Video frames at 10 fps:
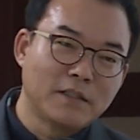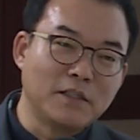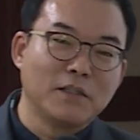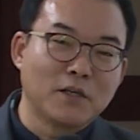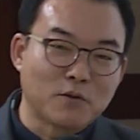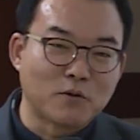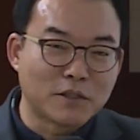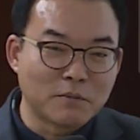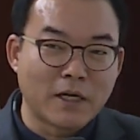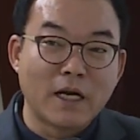증액에도
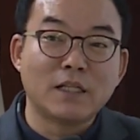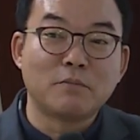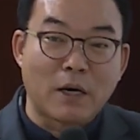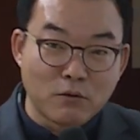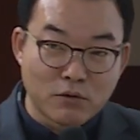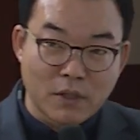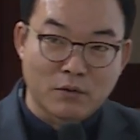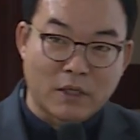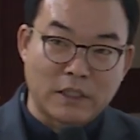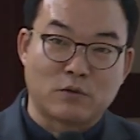좋지만 애들
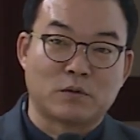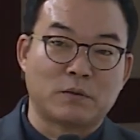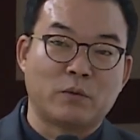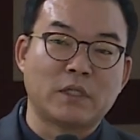발육기에도 굉장히 좋습니다.